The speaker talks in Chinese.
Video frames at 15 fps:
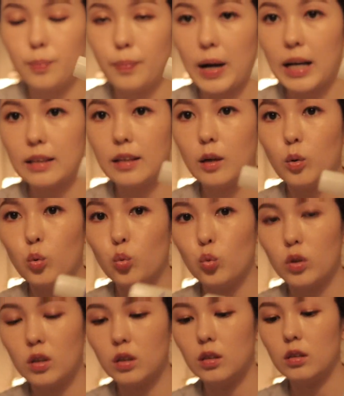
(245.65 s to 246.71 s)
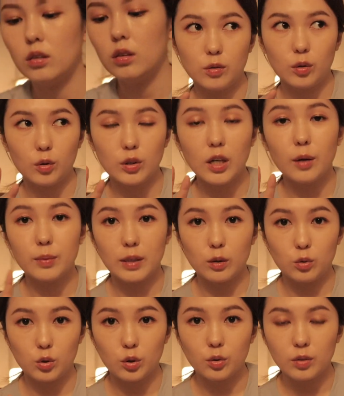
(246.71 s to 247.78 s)
8.5 克，有效比较
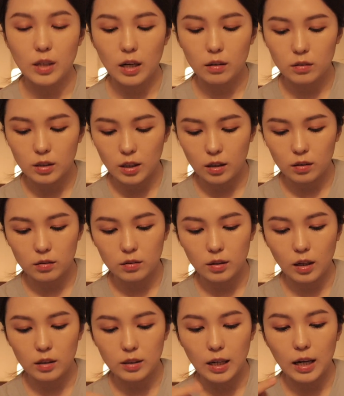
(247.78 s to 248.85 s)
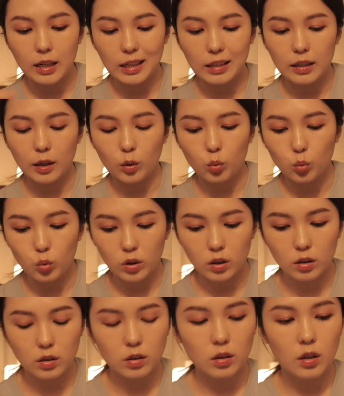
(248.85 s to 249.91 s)
重要，这样单差 0.5
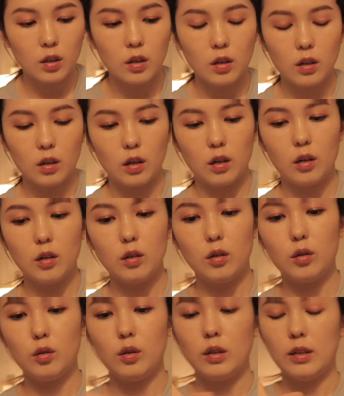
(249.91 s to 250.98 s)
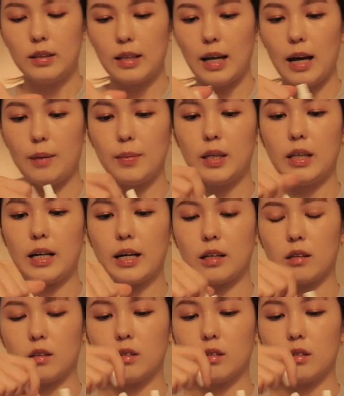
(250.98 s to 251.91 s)
克。然后他们俩